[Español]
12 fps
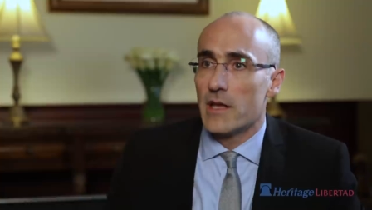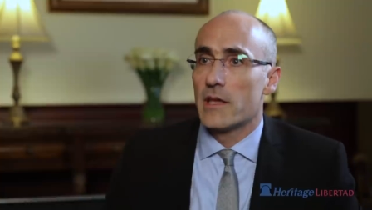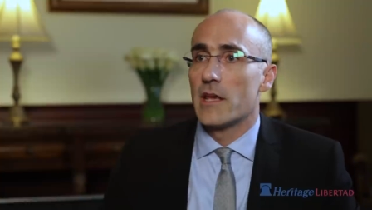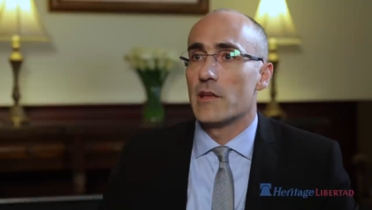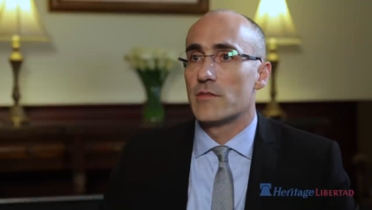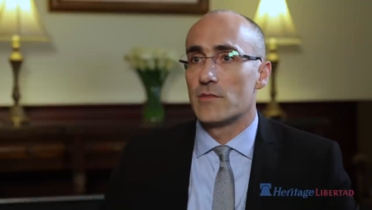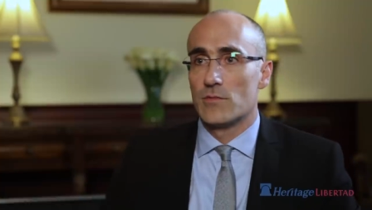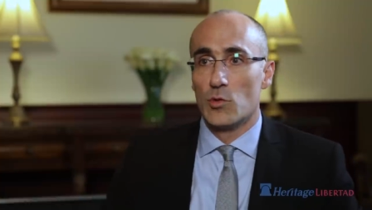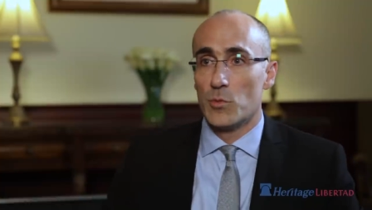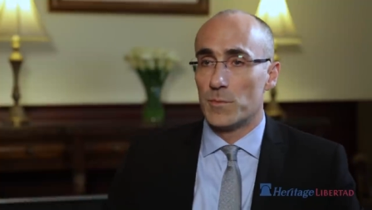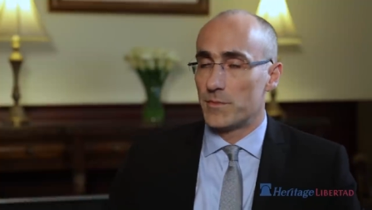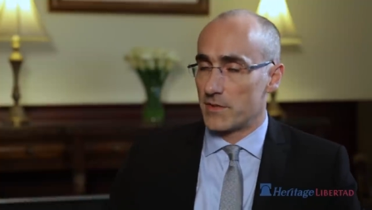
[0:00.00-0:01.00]
que
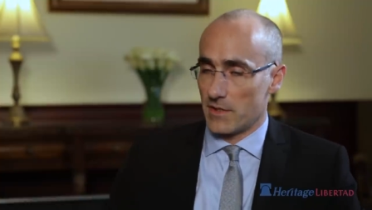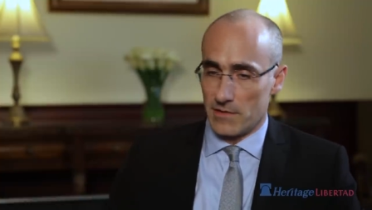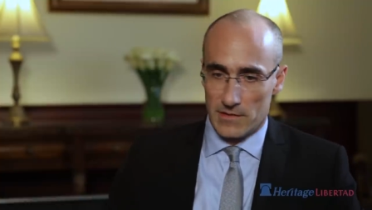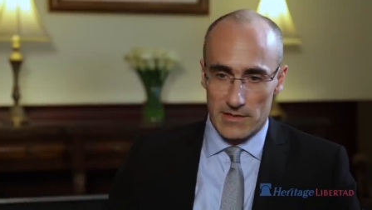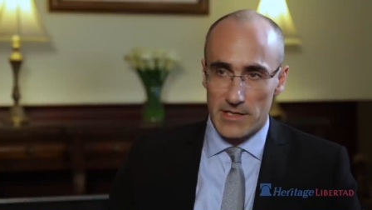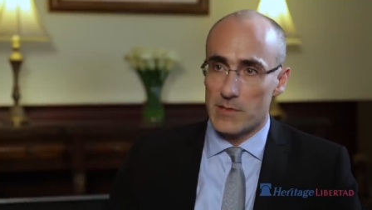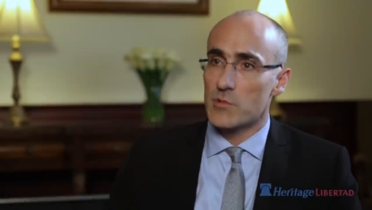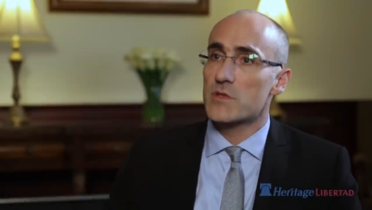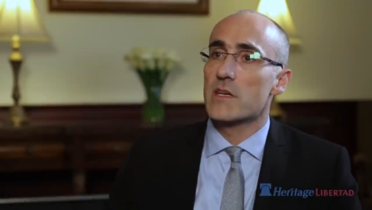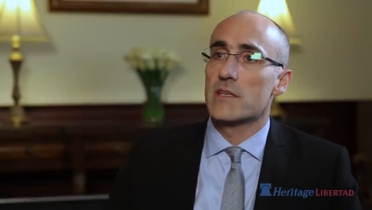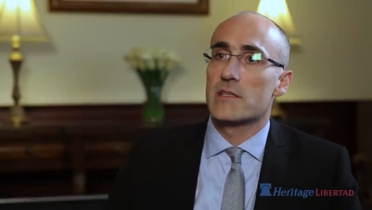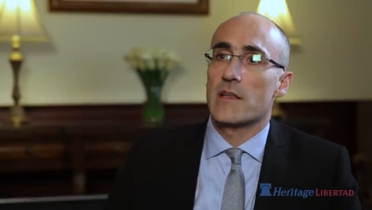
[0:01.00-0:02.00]
tendríamos
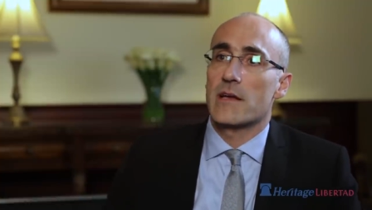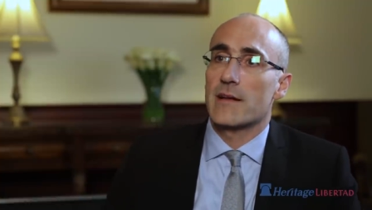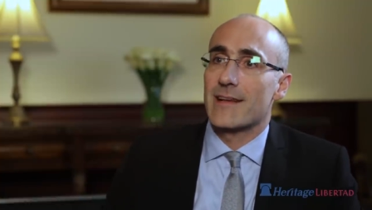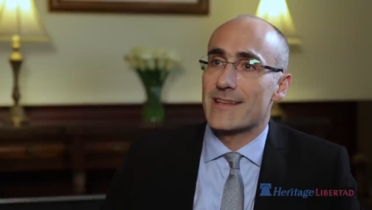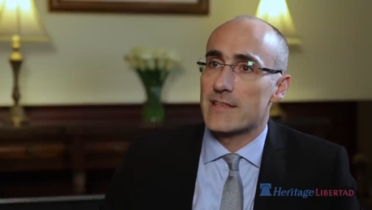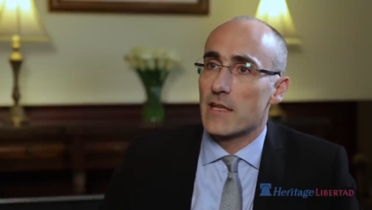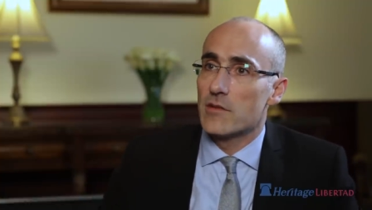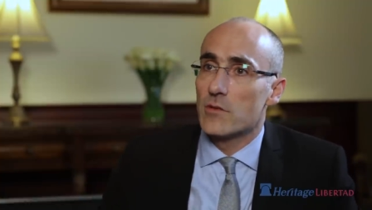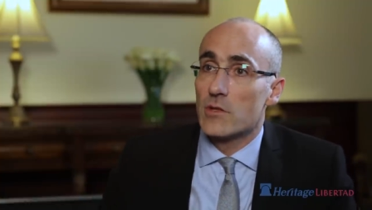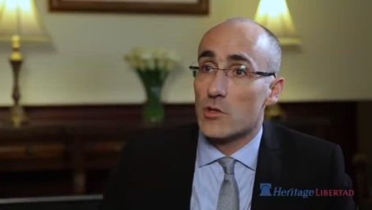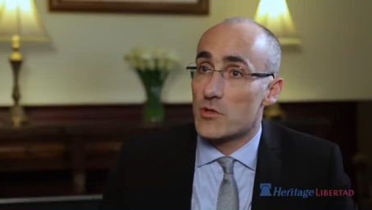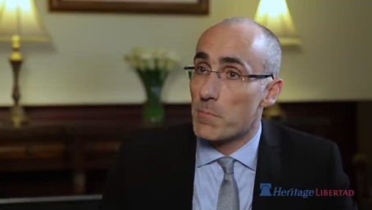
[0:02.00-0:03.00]
que estar gastando
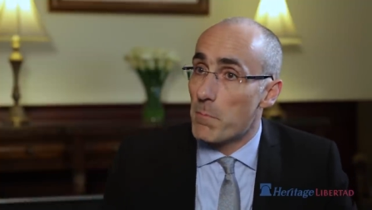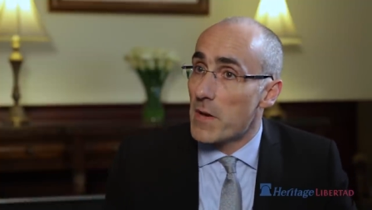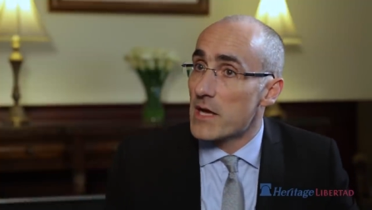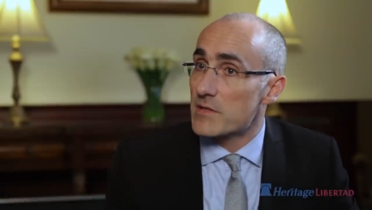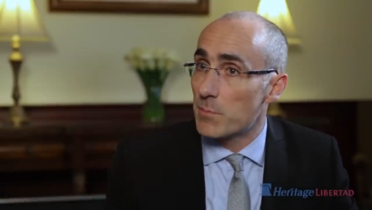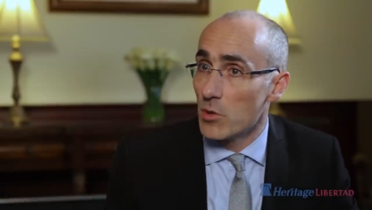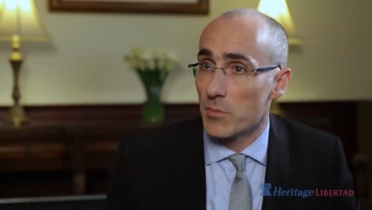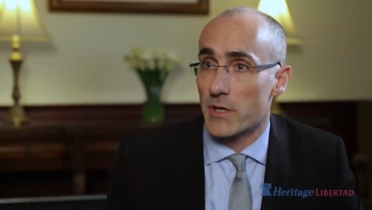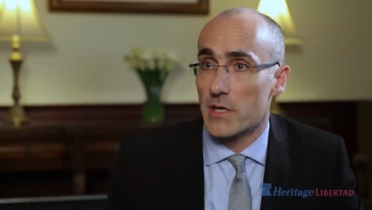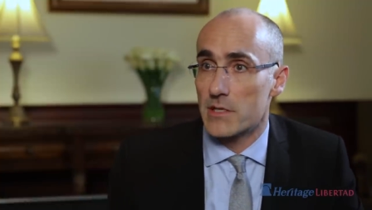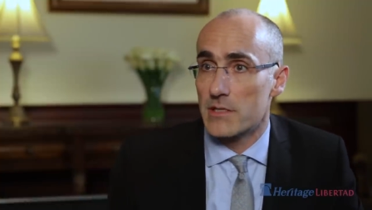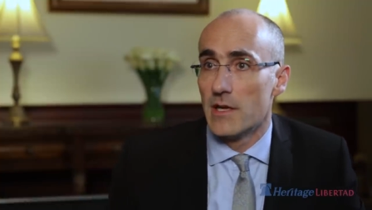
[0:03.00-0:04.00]
en los más
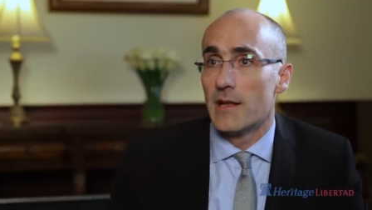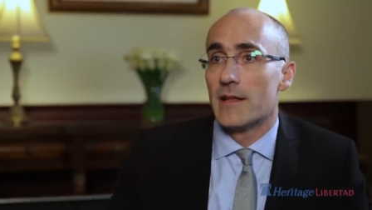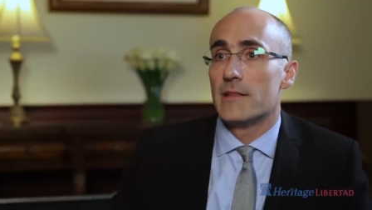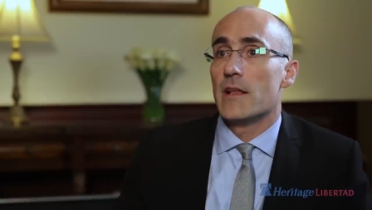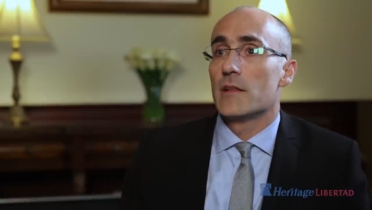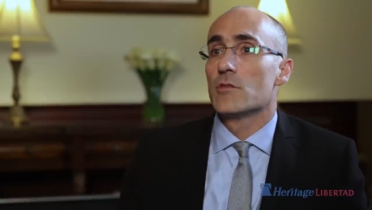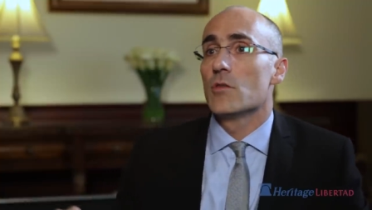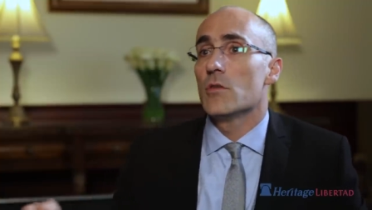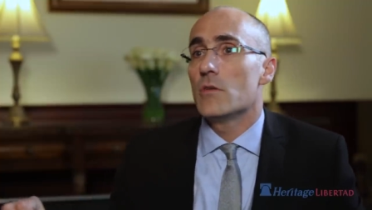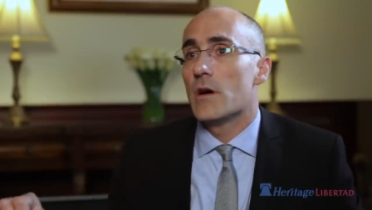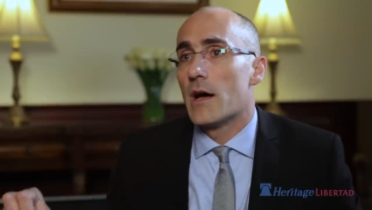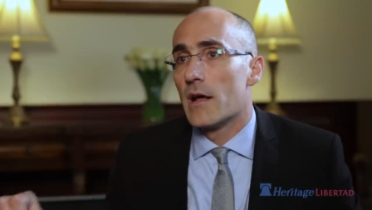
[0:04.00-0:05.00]
pobres,
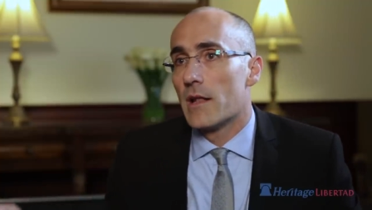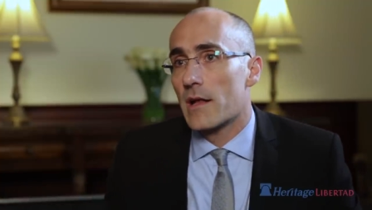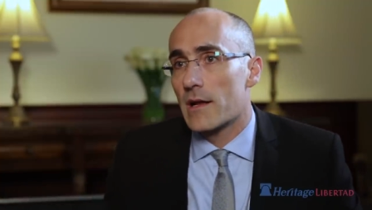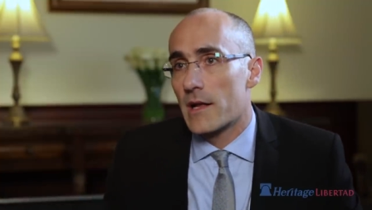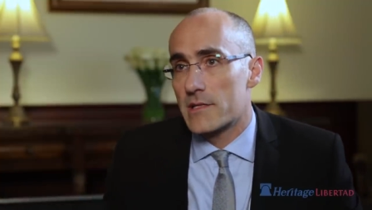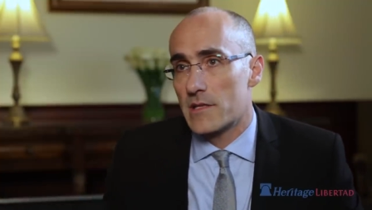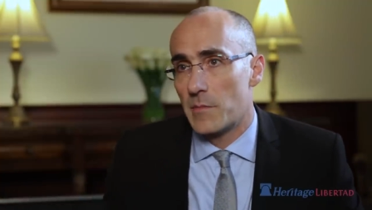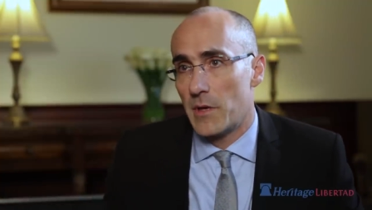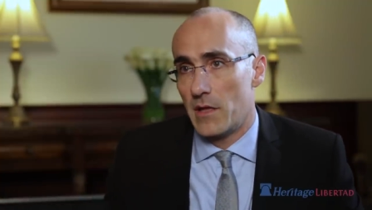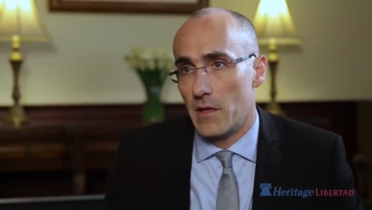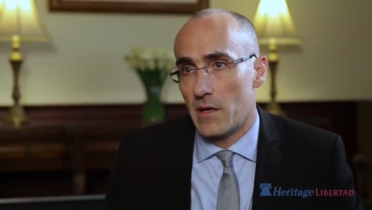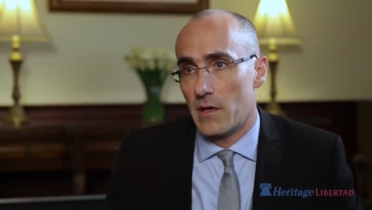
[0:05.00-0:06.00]
dándolo a la clase
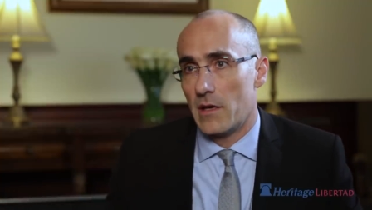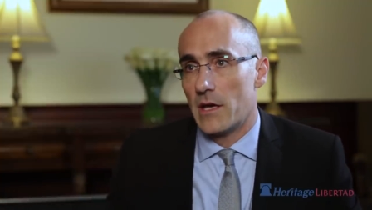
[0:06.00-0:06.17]
media.